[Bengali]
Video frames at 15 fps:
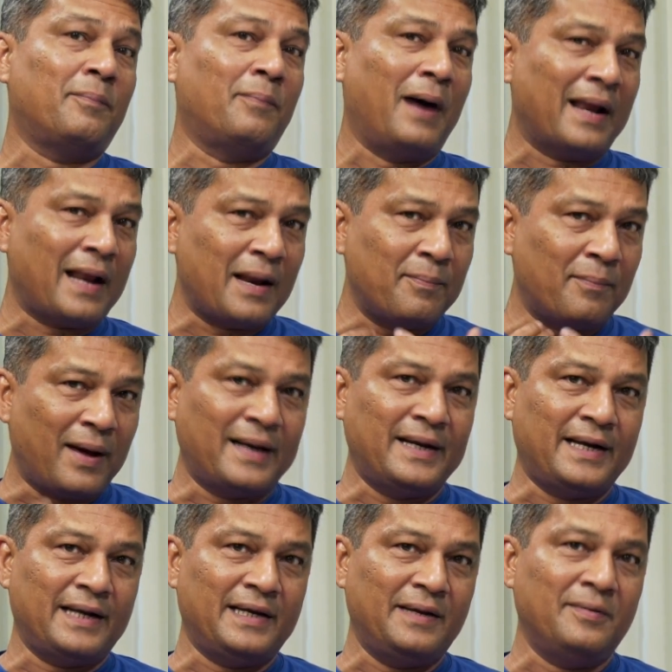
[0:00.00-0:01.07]
বাড়ার
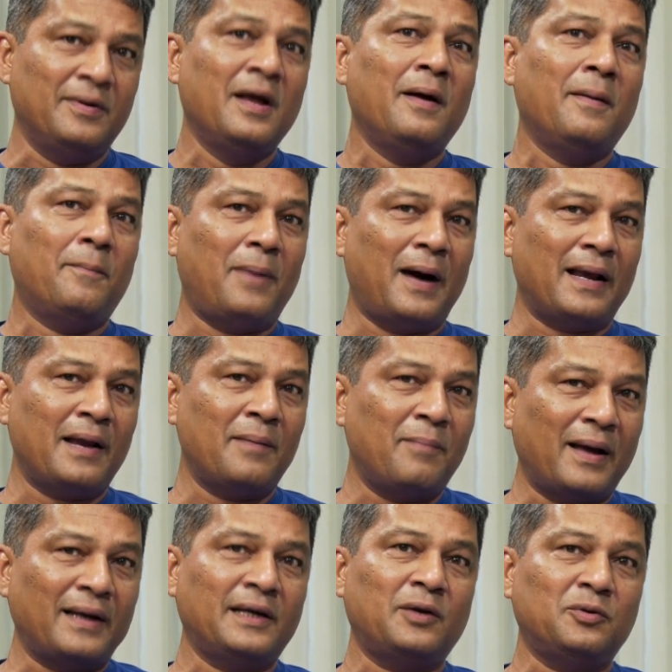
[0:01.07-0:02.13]
মানেটা কি বাড়ার
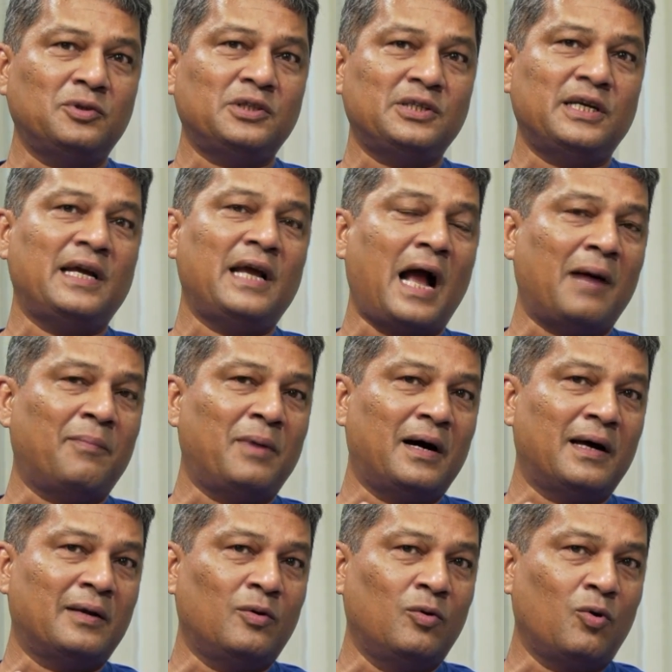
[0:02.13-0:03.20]
মানেটা হচ্ছে
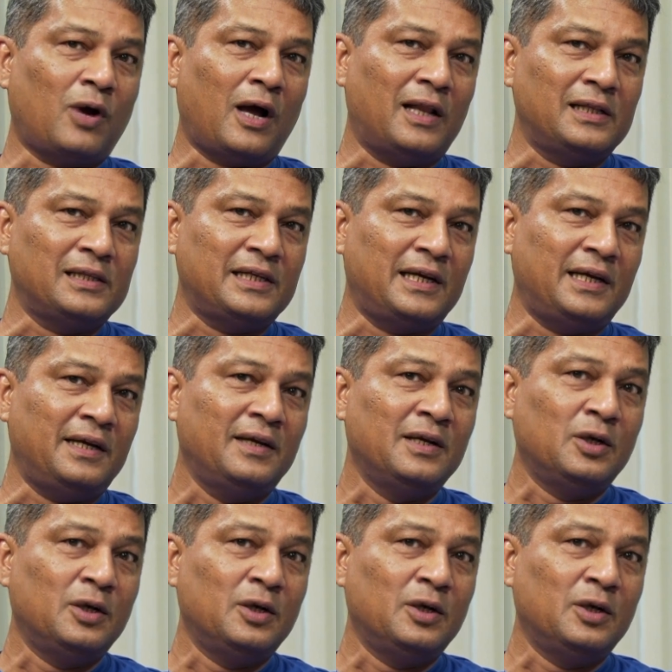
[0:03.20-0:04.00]
আমার লোকাল যে